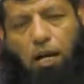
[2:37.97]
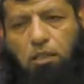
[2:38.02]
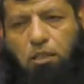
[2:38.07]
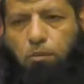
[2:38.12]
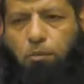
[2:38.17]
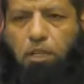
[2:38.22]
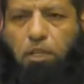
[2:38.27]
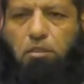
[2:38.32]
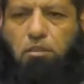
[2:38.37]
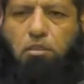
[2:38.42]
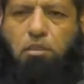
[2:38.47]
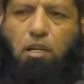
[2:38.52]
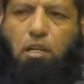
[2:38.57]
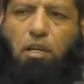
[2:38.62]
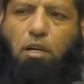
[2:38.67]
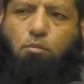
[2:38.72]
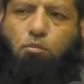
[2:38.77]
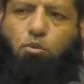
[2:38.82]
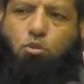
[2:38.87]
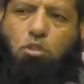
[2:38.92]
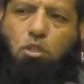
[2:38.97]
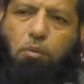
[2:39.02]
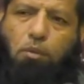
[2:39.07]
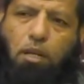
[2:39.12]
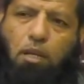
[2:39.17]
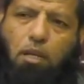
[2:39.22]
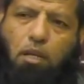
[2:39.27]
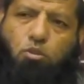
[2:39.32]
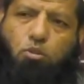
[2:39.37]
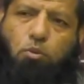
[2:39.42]
आदम आसमाम को जब
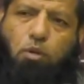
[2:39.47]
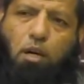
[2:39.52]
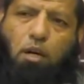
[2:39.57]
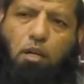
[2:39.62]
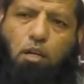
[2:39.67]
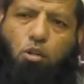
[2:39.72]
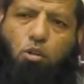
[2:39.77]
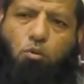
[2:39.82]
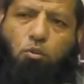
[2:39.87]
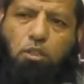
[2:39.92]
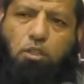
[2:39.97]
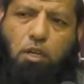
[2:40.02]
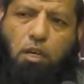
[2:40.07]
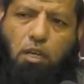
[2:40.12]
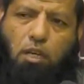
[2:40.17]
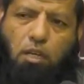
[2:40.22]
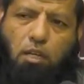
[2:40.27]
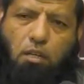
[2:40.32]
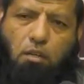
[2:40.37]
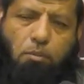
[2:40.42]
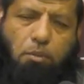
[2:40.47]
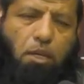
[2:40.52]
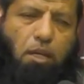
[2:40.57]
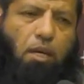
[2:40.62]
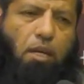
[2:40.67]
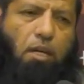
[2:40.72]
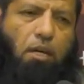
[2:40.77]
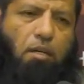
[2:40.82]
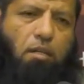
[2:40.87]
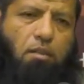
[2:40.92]
अल्लाह सुबहान व ने
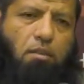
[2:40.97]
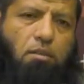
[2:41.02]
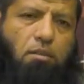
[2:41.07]
बनाया